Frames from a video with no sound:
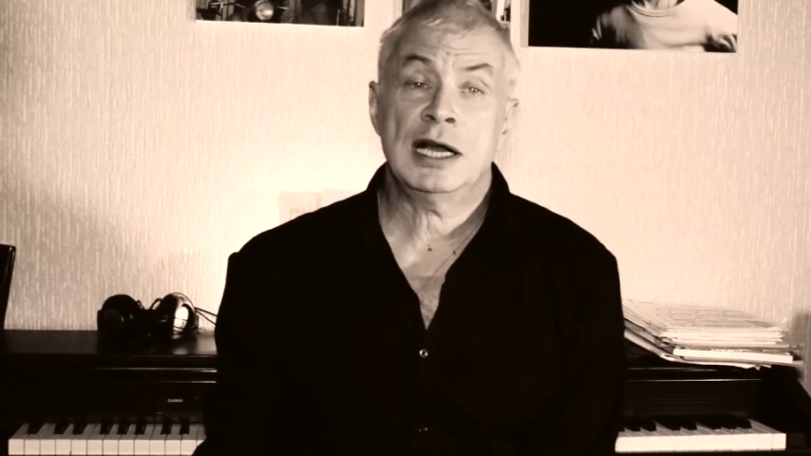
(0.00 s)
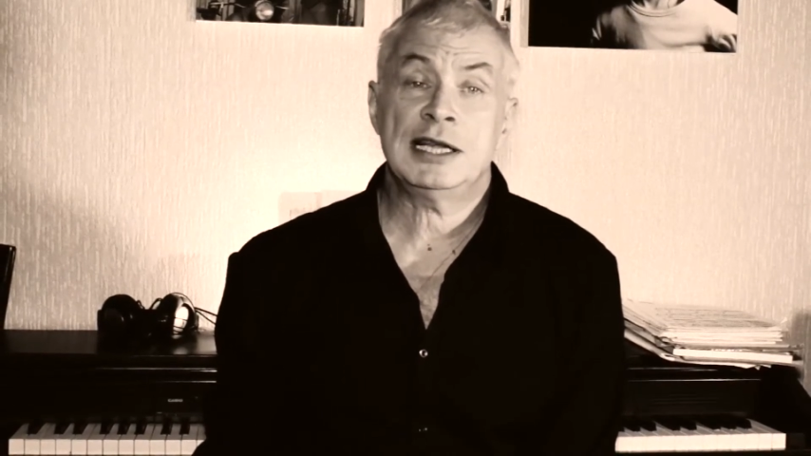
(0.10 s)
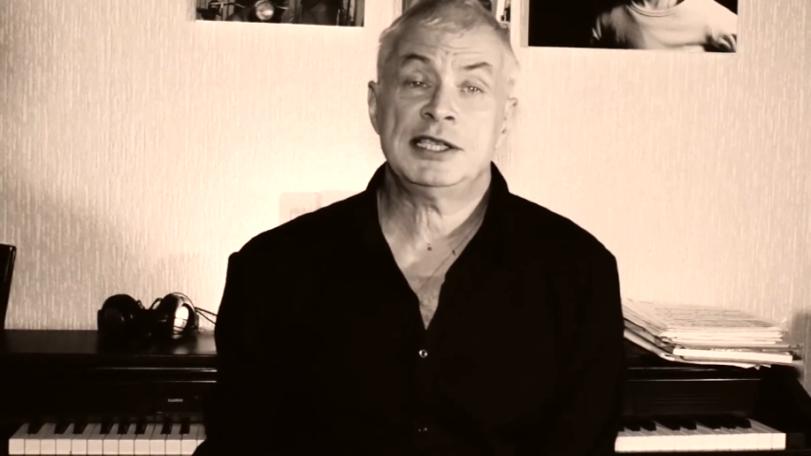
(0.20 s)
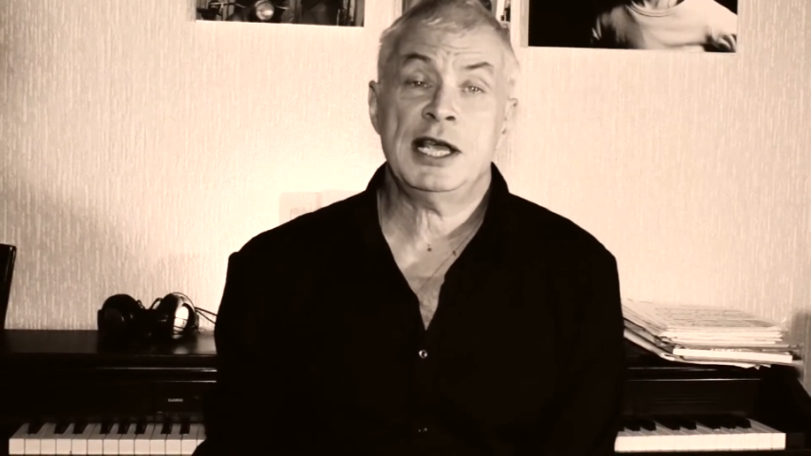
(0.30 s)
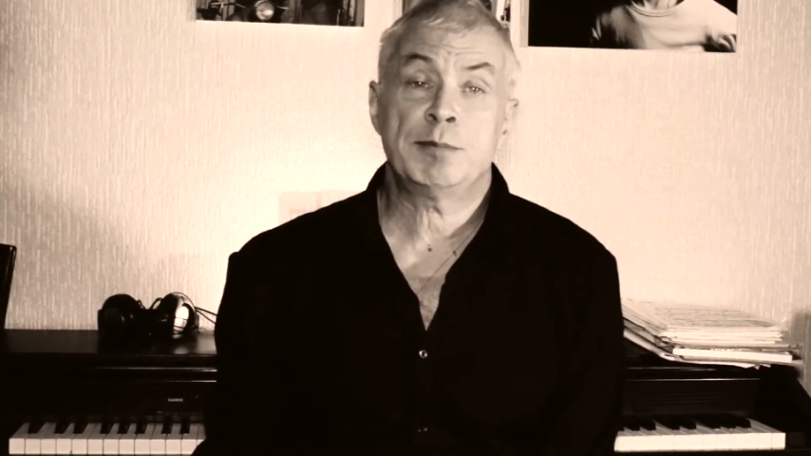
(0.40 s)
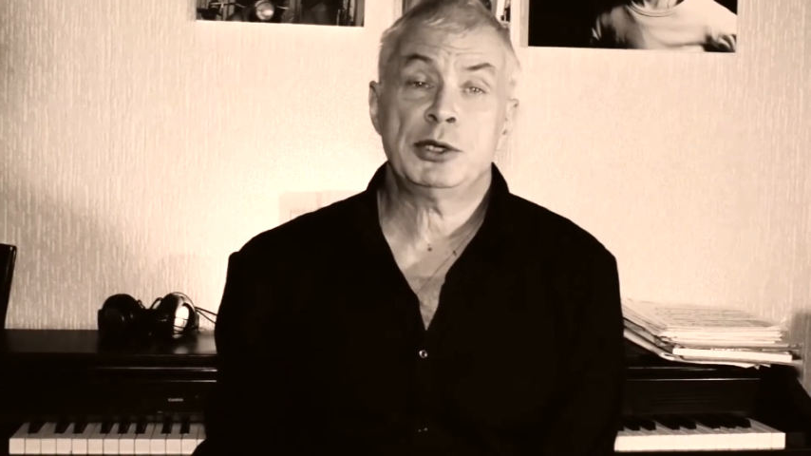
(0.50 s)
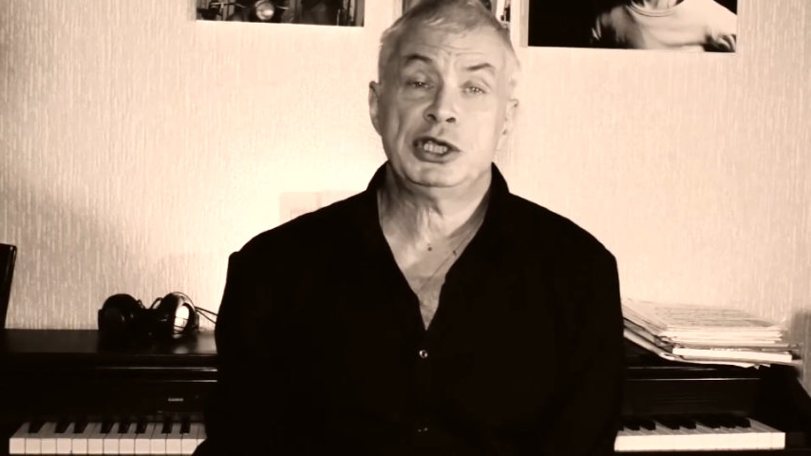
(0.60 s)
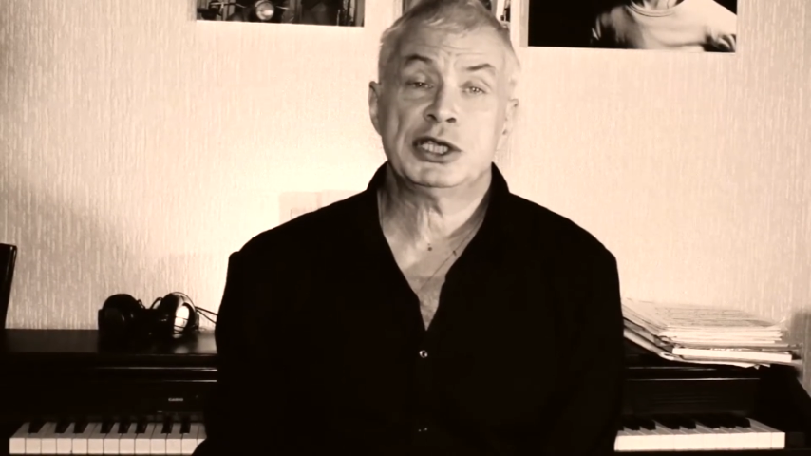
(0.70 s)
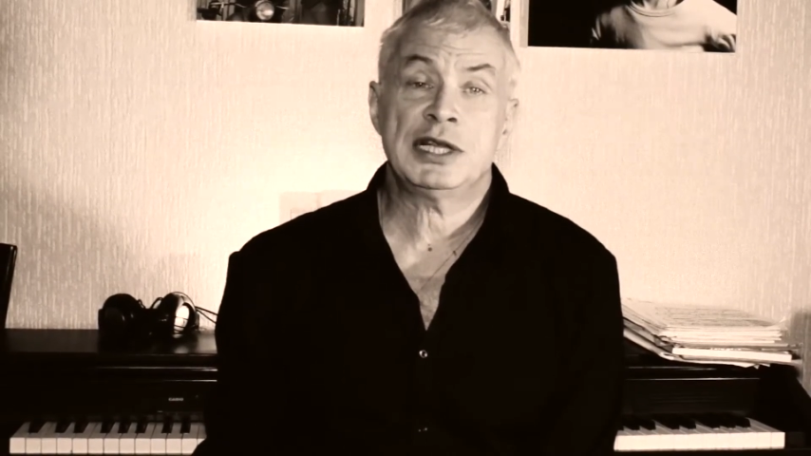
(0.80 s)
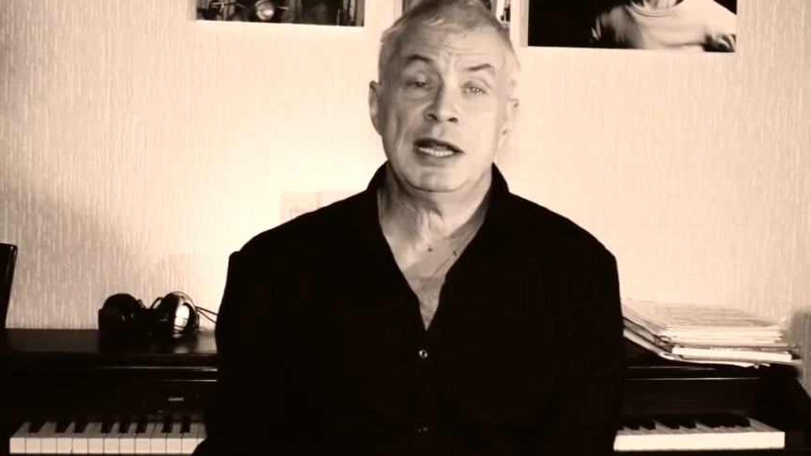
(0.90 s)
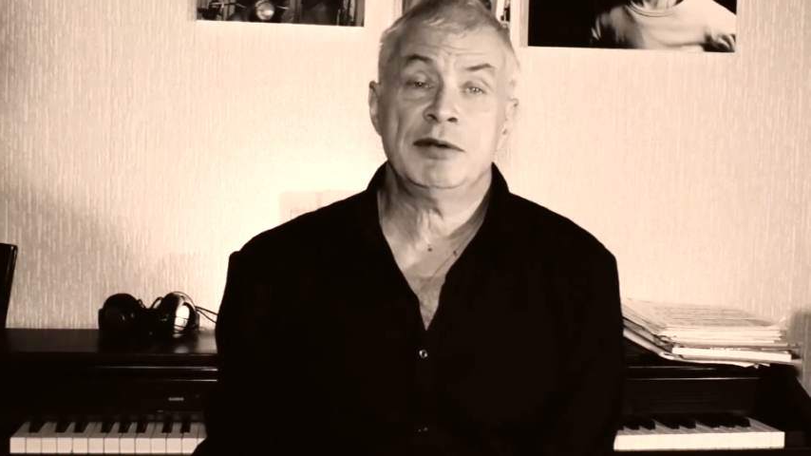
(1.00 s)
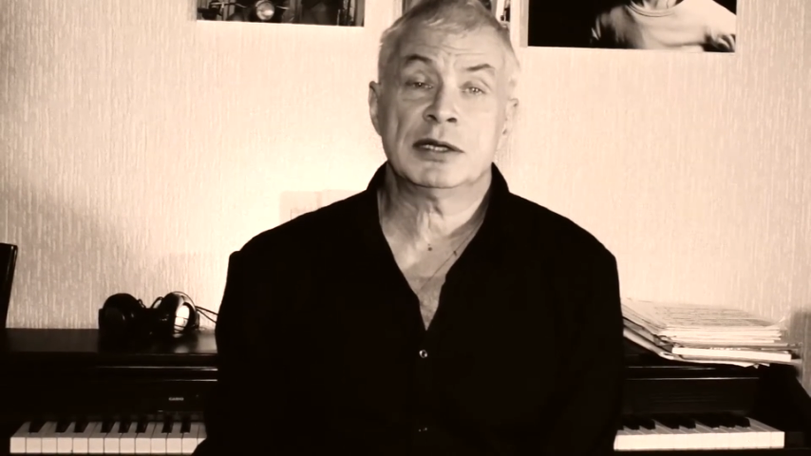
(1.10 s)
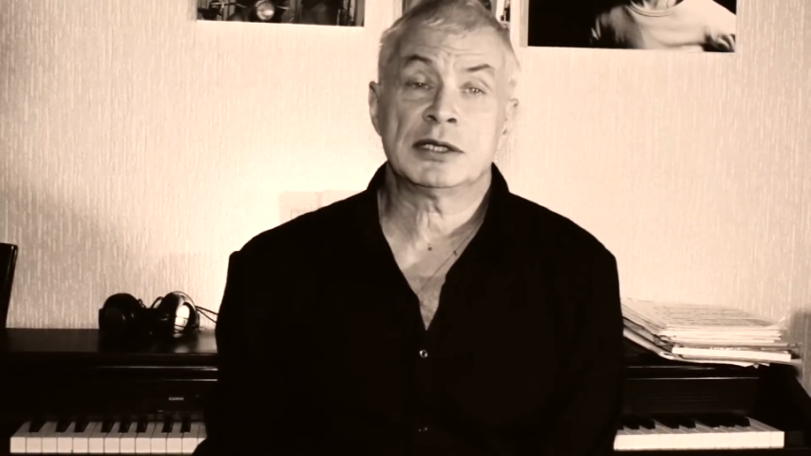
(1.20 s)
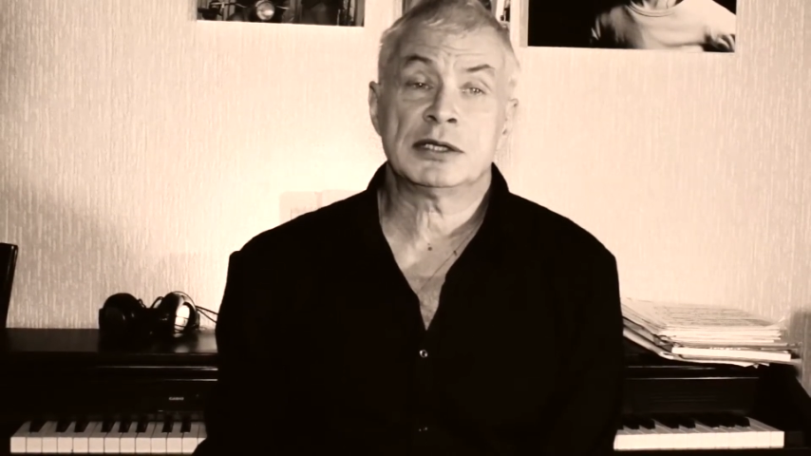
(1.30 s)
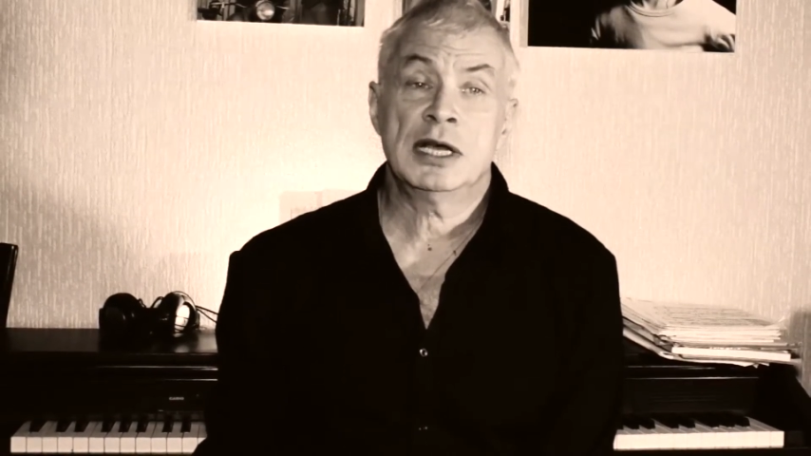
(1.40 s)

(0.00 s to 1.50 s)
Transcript: Алексею посчастливилось.